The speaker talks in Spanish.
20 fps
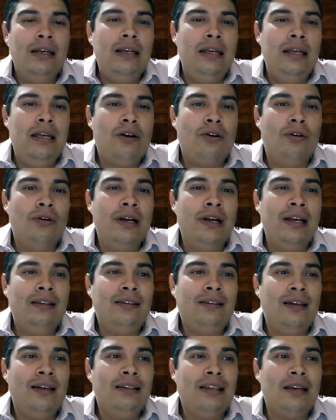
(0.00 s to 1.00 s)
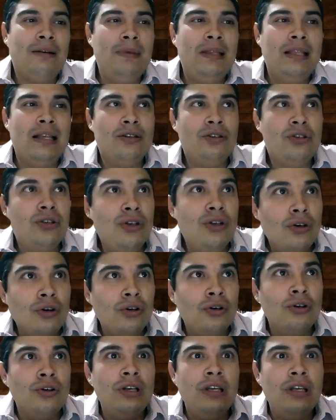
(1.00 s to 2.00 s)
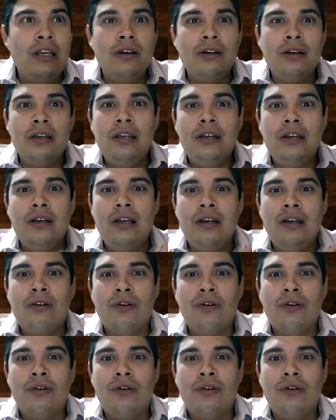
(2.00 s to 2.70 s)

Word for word: Y con esta determinación y,